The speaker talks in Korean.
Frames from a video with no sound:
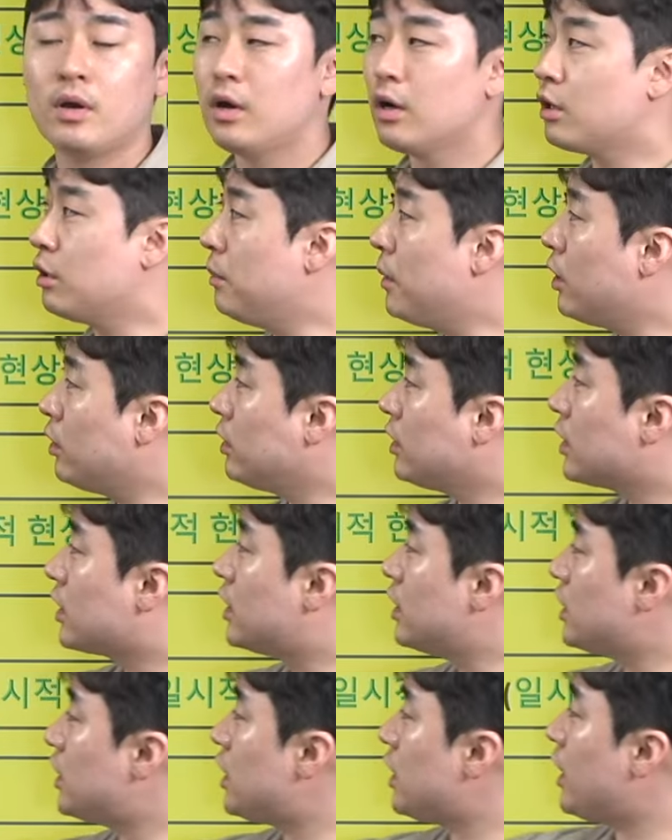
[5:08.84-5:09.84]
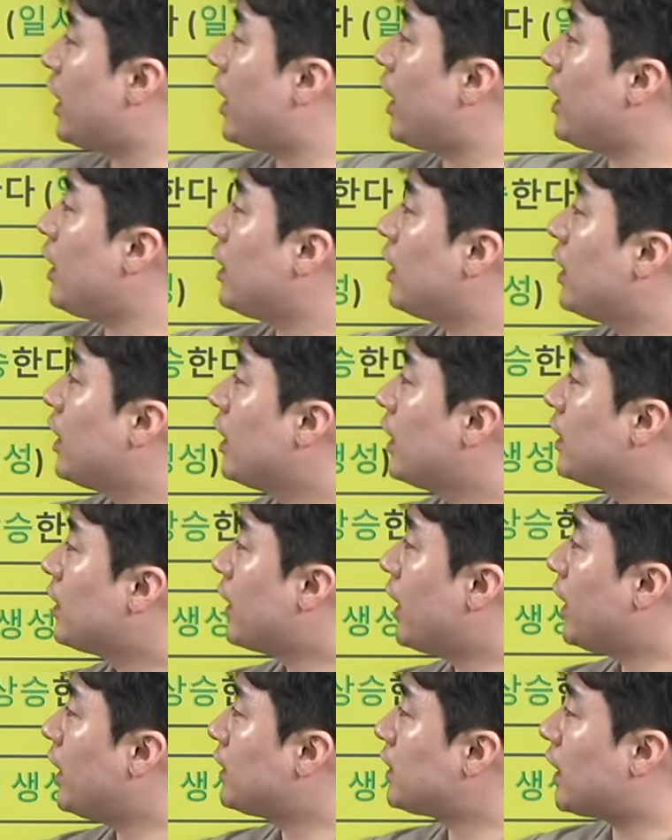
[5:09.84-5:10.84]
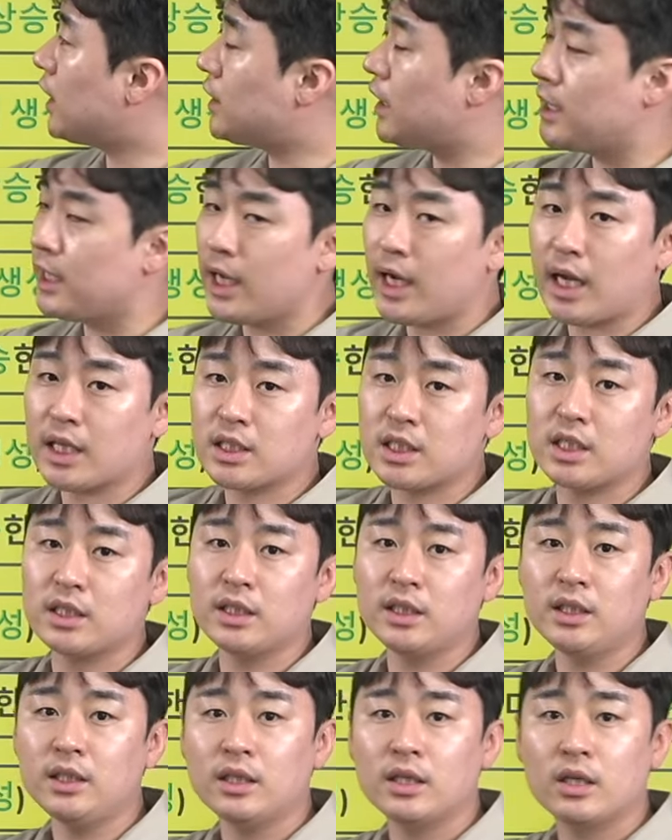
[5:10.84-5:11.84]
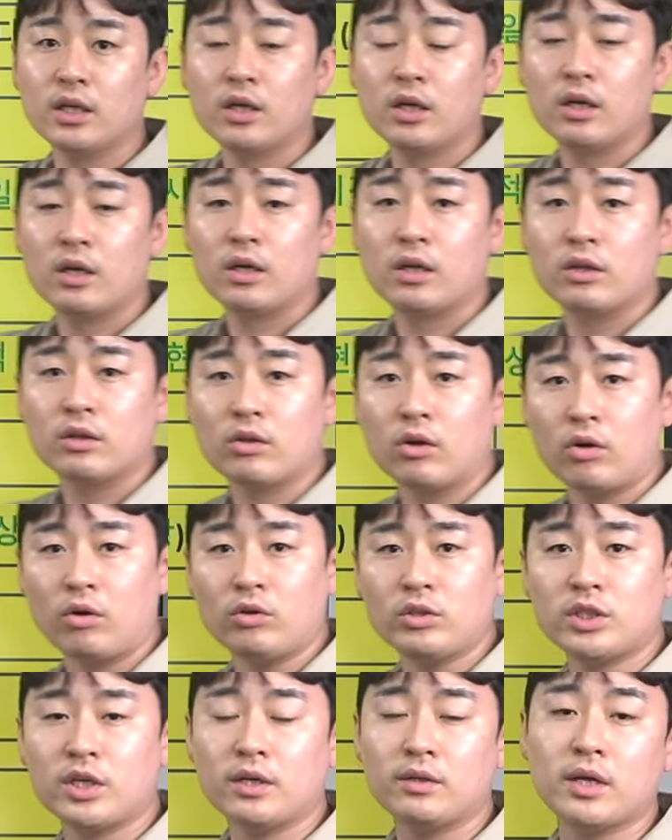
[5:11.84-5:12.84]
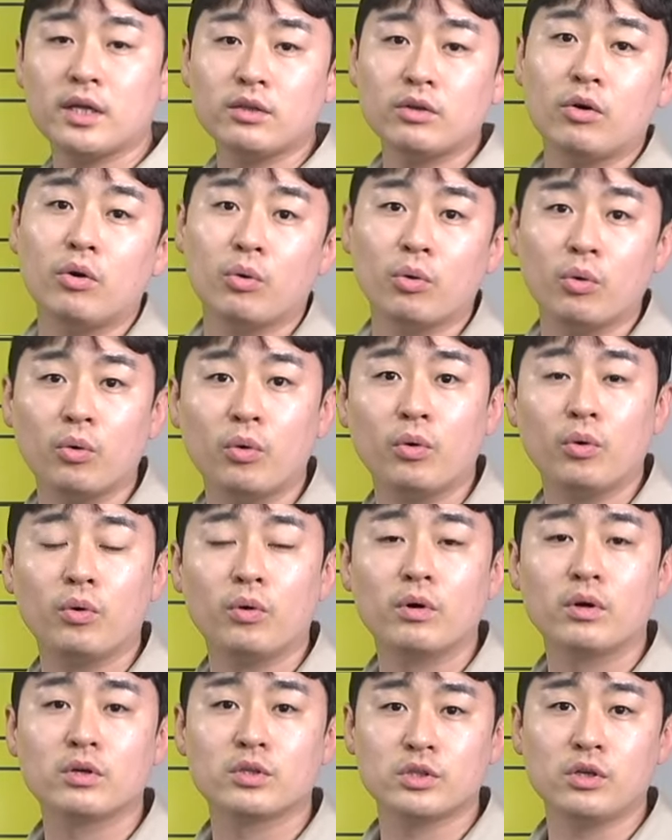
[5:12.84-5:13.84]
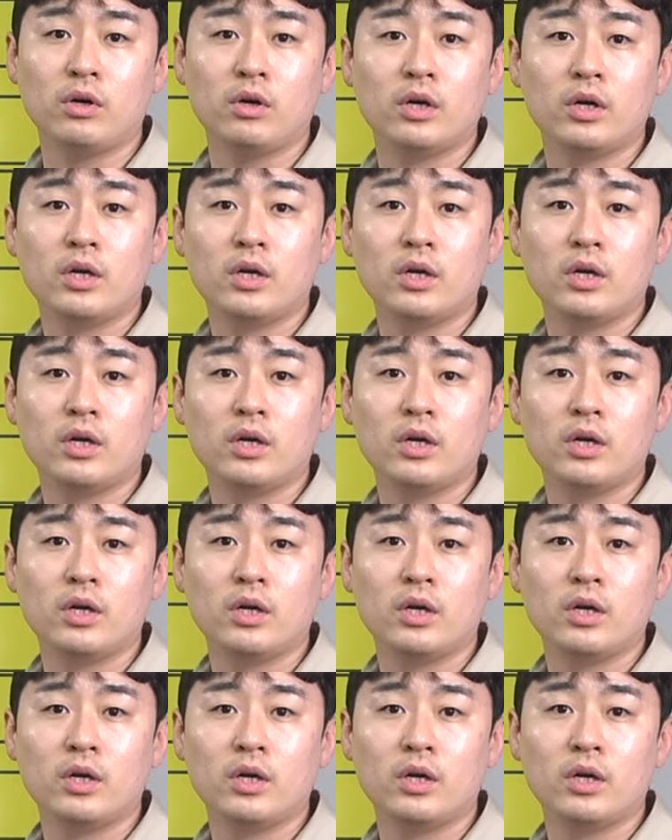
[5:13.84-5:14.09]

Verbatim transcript: 그러면 그 시기에 내 자산의 가치는 떨어지게 되는 거고 그죠?